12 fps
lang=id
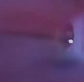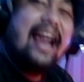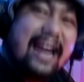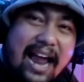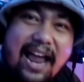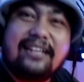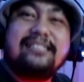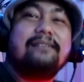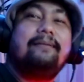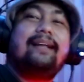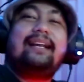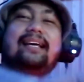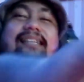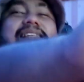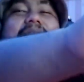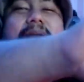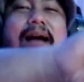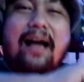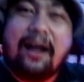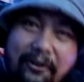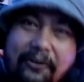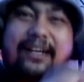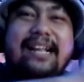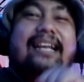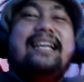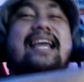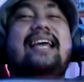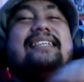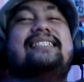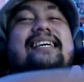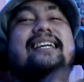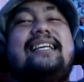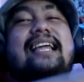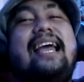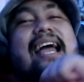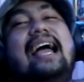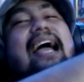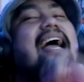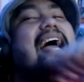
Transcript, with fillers: Hai guys, balik lagi sama aku di reactionnya